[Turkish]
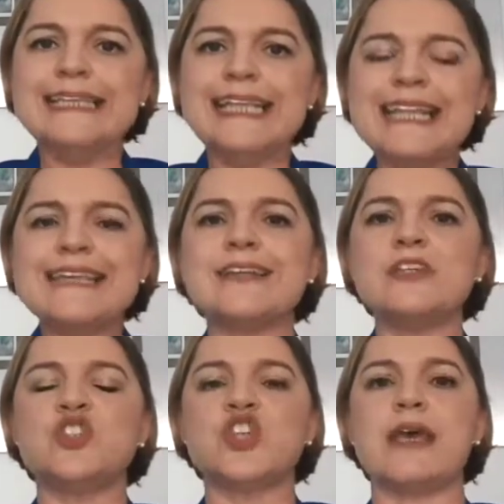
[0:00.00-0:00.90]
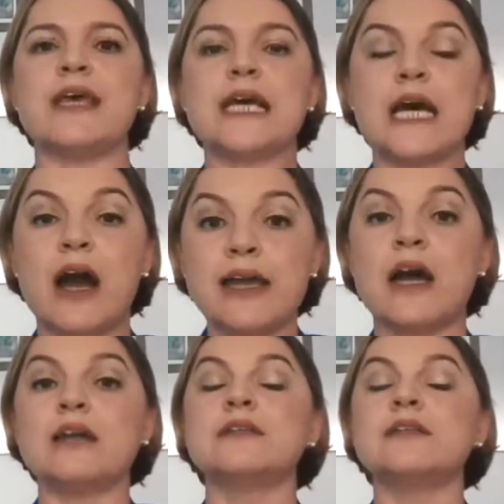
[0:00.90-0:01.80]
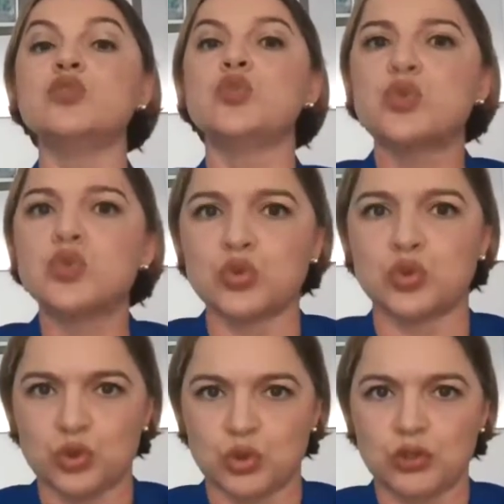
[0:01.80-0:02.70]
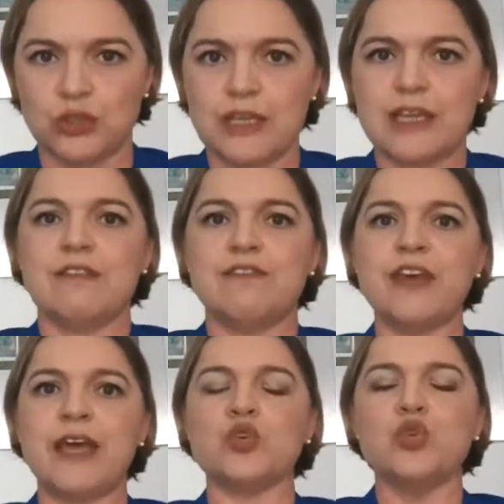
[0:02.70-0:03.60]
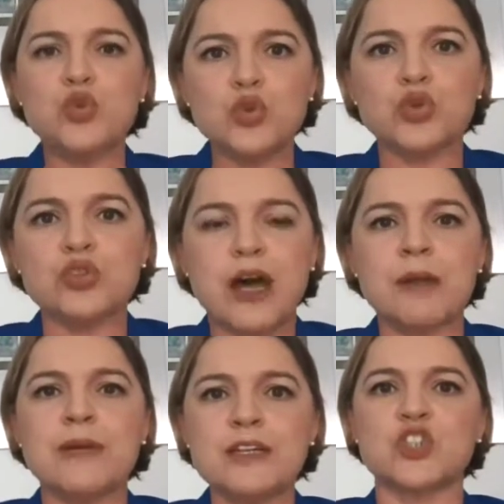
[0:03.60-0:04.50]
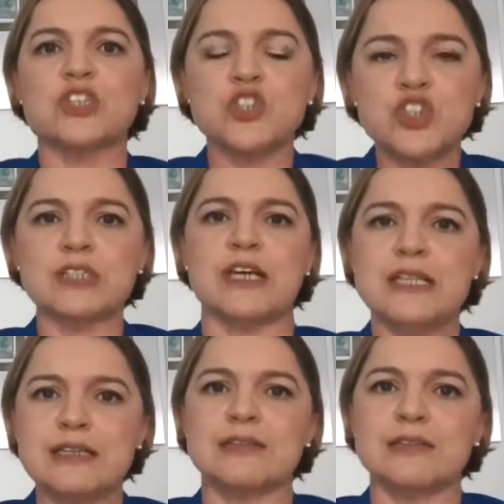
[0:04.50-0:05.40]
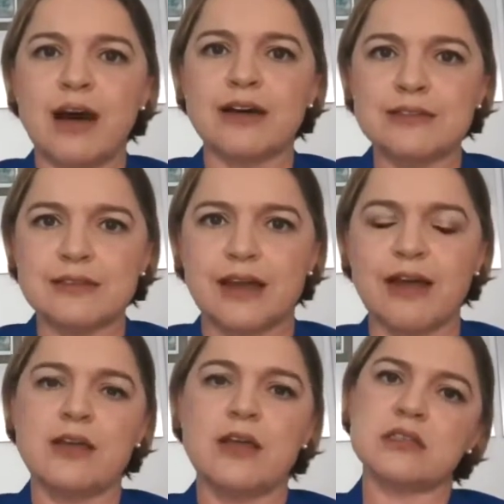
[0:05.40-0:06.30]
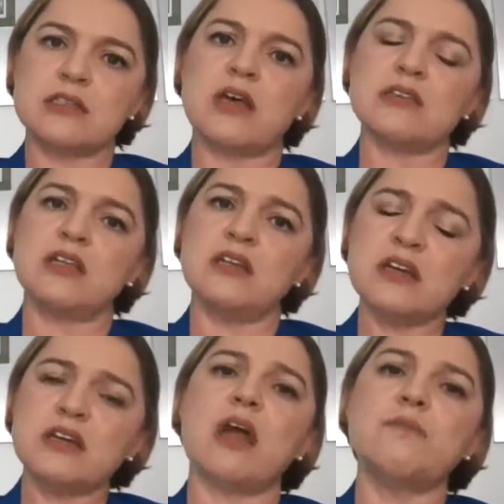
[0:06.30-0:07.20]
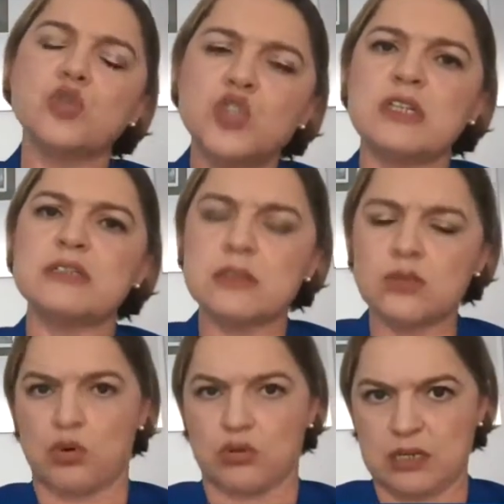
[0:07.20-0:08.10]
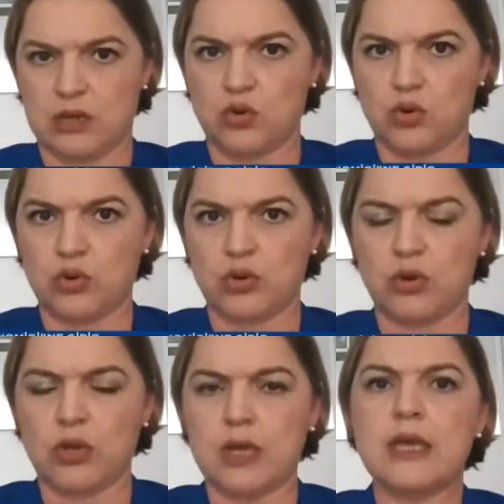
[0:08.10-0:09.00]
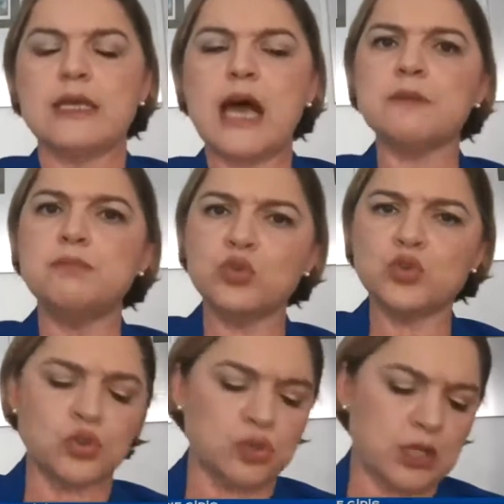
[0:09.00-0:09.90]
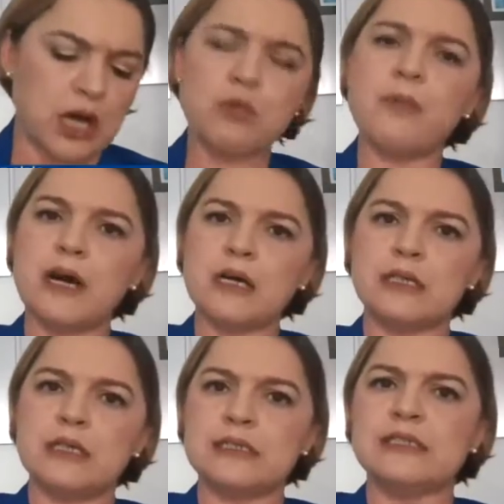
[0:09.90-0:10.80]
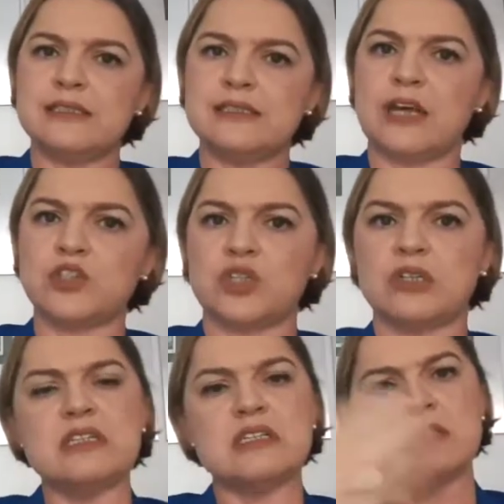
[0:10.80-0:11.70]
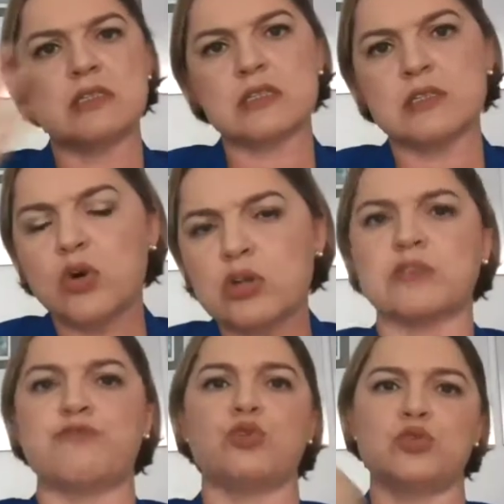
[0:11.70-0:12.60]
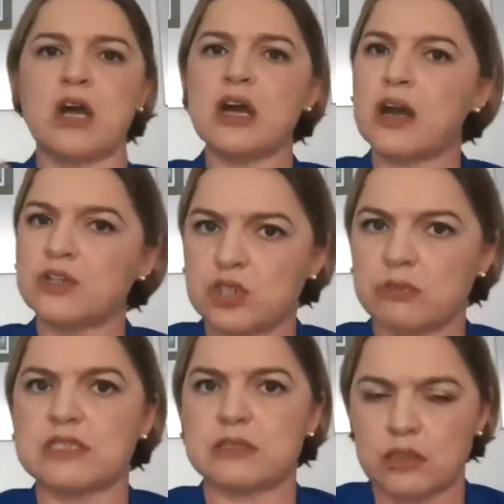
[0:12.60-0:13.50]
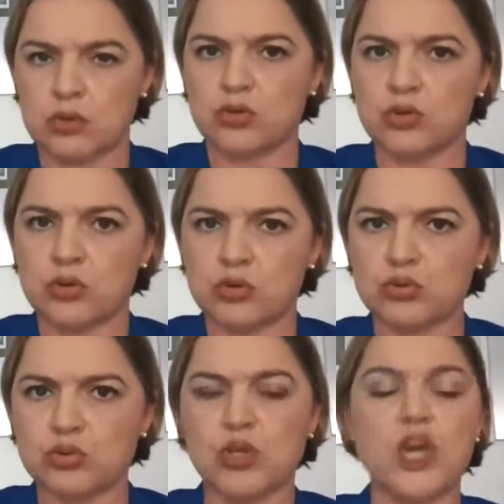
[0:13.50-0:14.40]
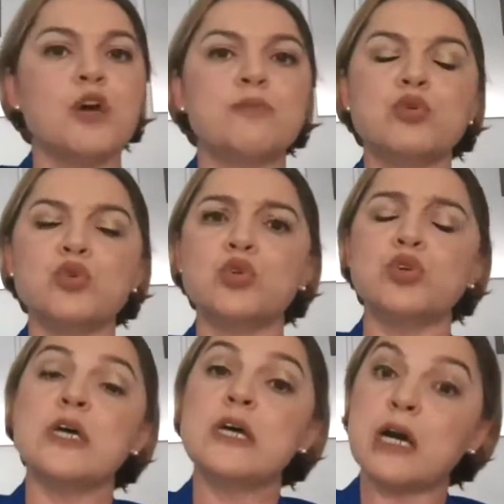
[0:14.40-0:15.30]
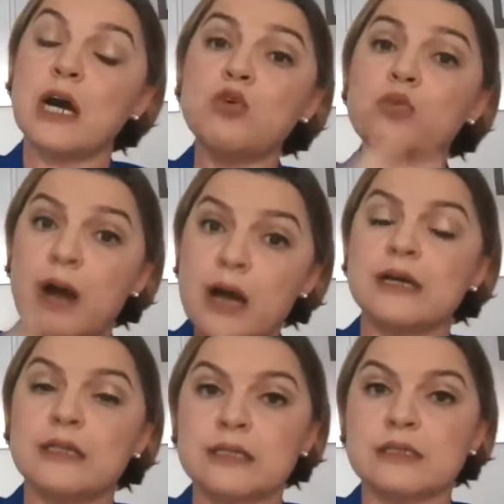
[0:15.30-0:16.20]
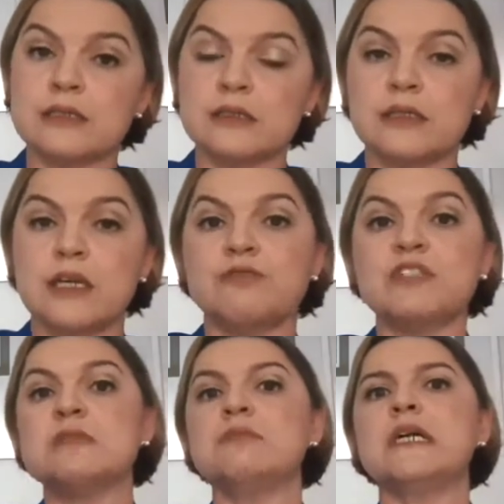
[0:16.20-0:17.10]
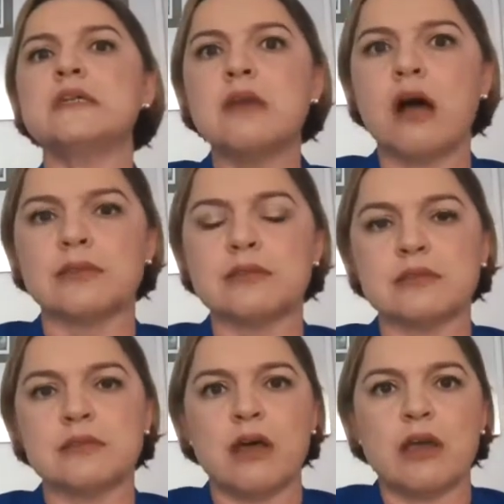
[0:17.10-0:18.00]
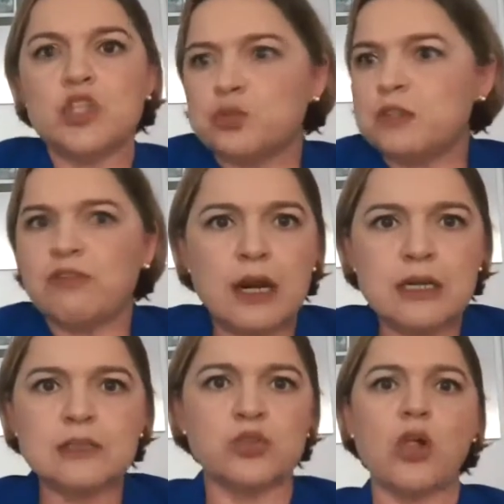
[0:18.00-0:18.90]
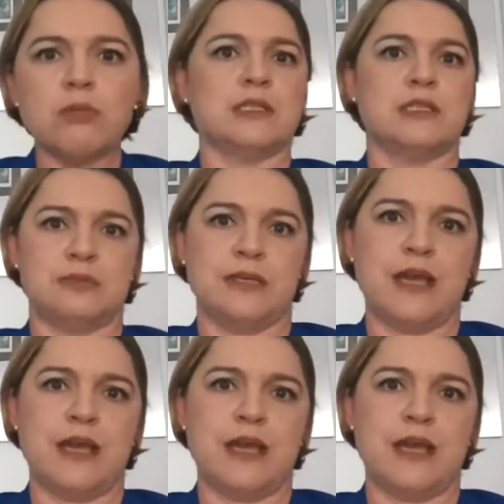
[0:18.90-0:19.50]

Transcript: ne derece kaynakların kuruduğunu, ve günü kurtarmaya çalışırken iktidarın da esasında ne kadar bocaladığını ortaya koyuyor. Yani bunu kamu bankalarının ihtiyaçlarını işsizlik sigorta fonundan karşılamasında görüyoruz. Bunu kamu bankalarının vıdımık adı altında hiçbir varlığın olmadığı bir